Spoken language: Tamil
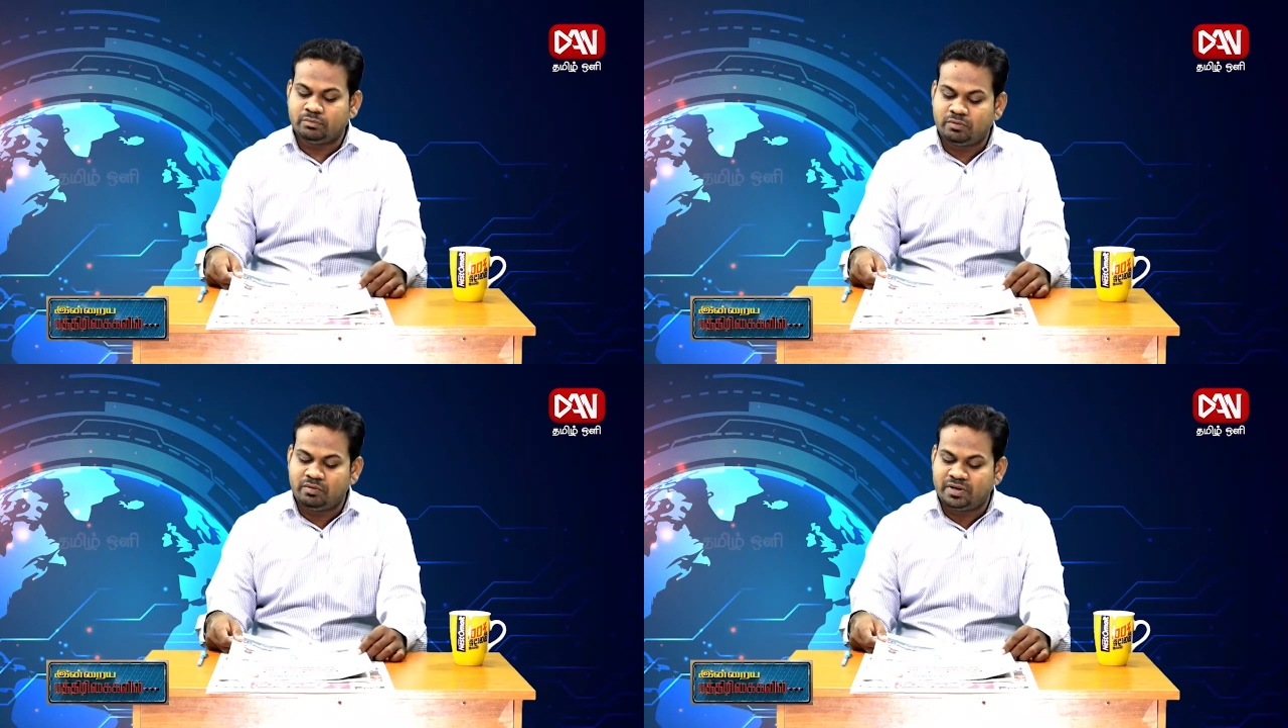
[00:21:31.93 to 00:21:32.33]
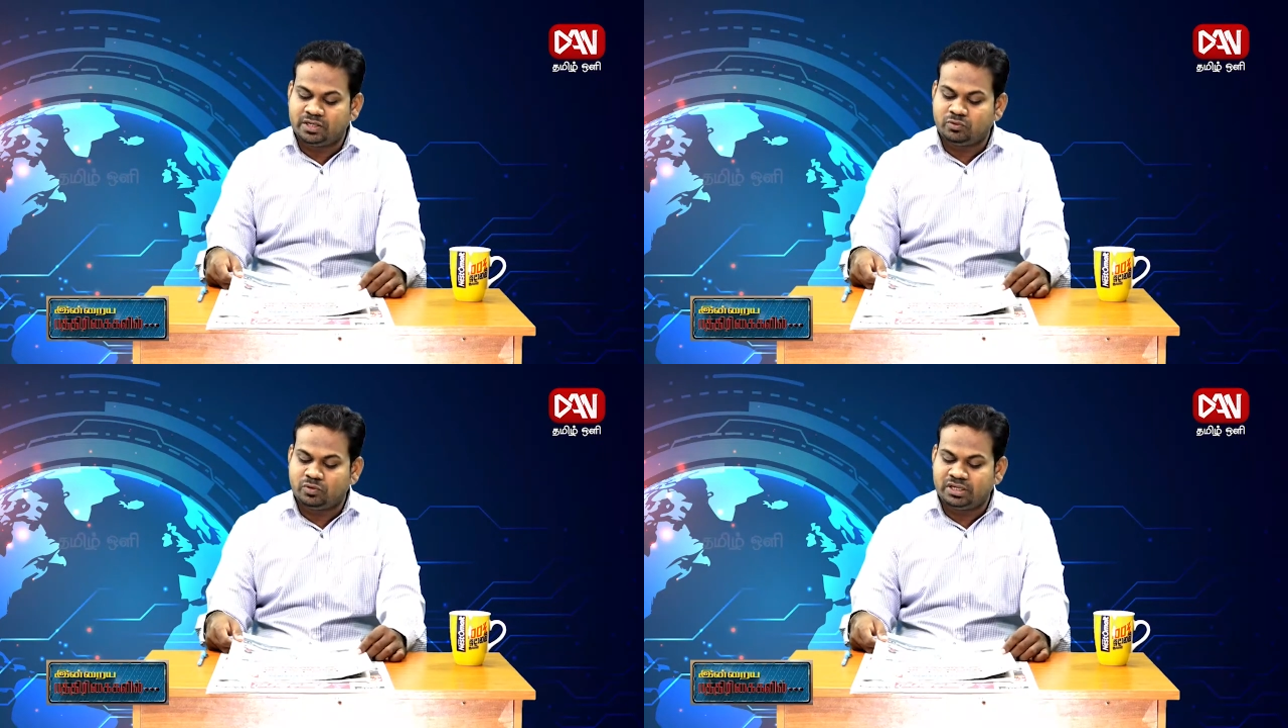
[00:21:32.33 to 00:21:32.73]
சம்பவம்
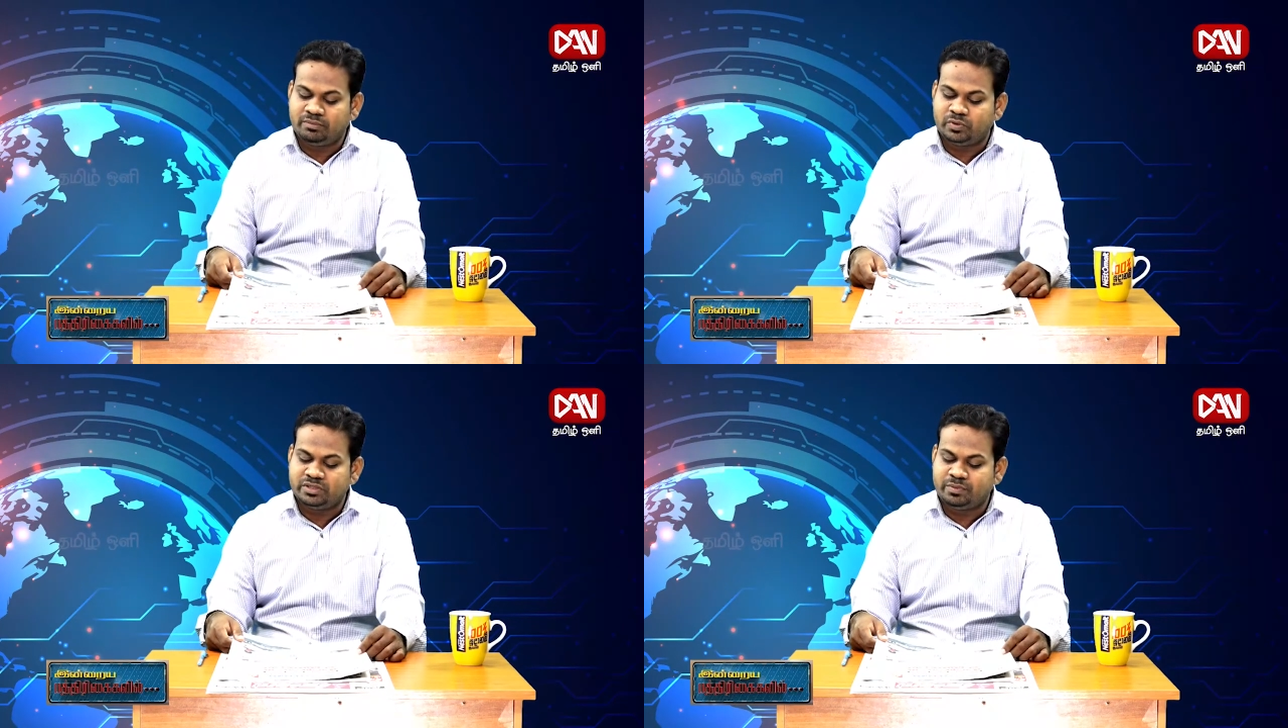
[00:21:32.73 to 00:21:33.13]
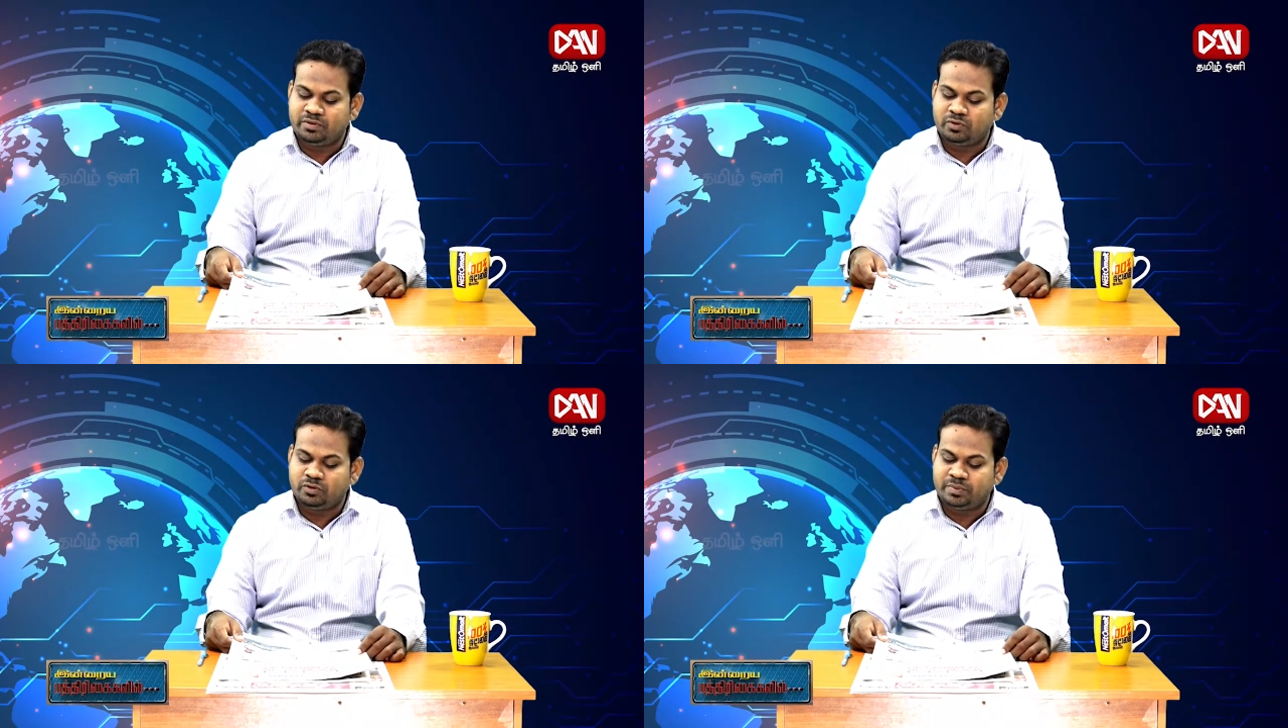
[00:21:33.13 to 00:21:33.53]
வட்டுக்கோட்டை போலீஸ்
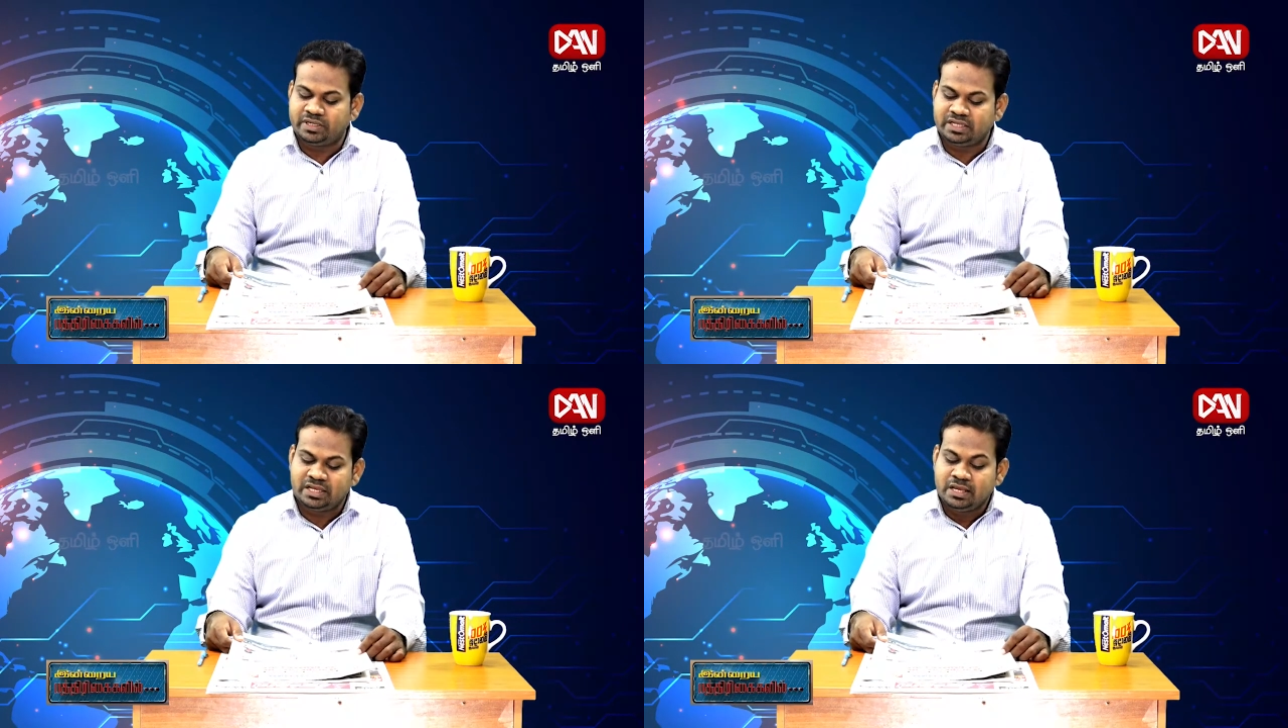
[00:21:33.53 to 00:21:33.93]
பிரிவுக்குட்பட்ட